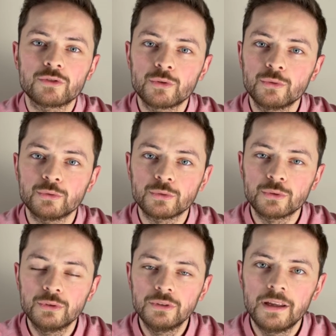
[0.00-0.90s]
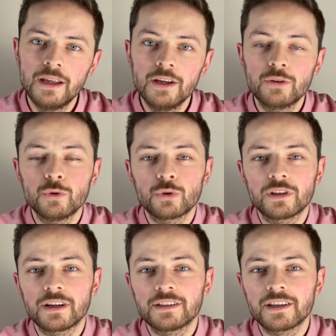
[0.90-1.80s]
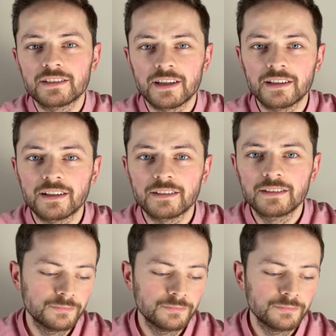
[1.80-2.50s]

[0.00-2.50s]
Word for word: çoğunluğu kuyruklarını keserler.